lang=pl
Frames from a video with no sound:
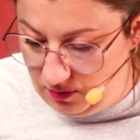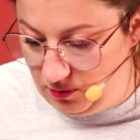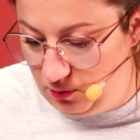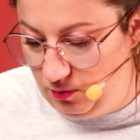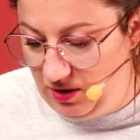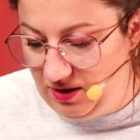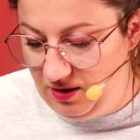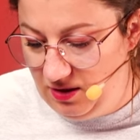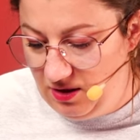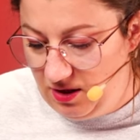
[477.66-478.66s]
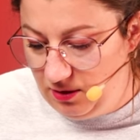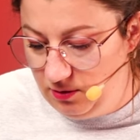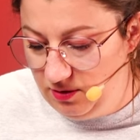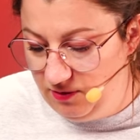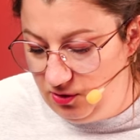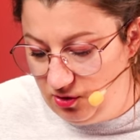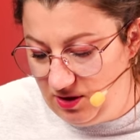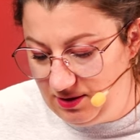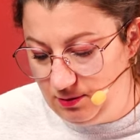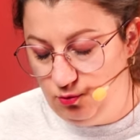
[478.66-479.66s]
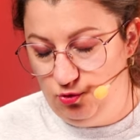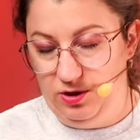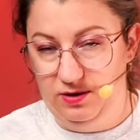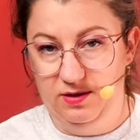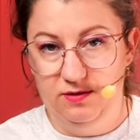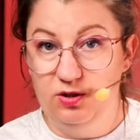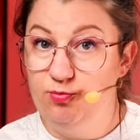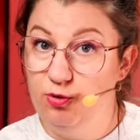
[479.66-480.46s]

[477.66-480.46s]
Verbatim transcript: skóra, a to jest wręcz na skórze, nie? I